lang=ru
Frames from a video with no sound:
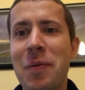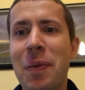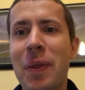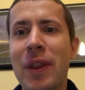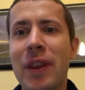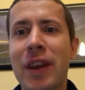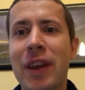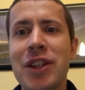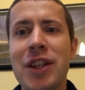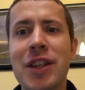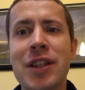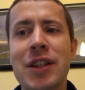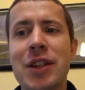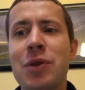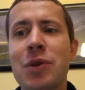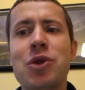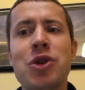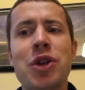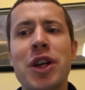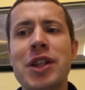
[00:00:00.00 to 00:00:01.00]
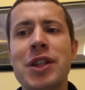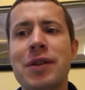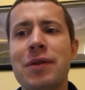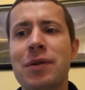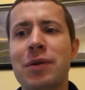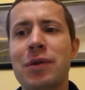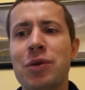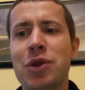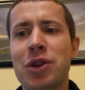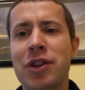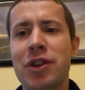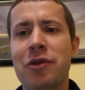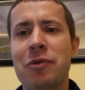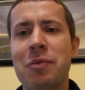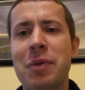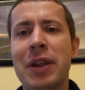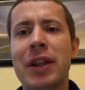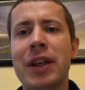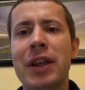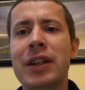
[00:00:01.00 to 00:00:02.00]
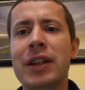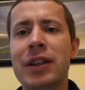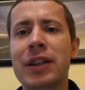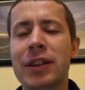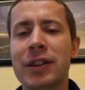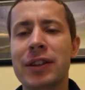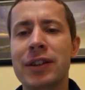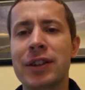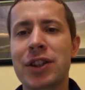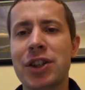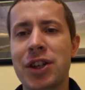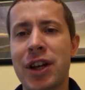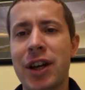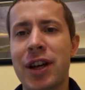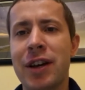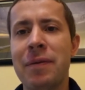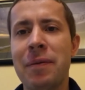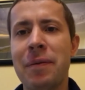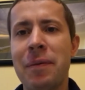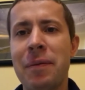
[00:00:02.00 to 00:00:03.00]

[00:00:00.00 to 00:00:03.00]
Я сейчас не участвую уже в метаинтеграл США.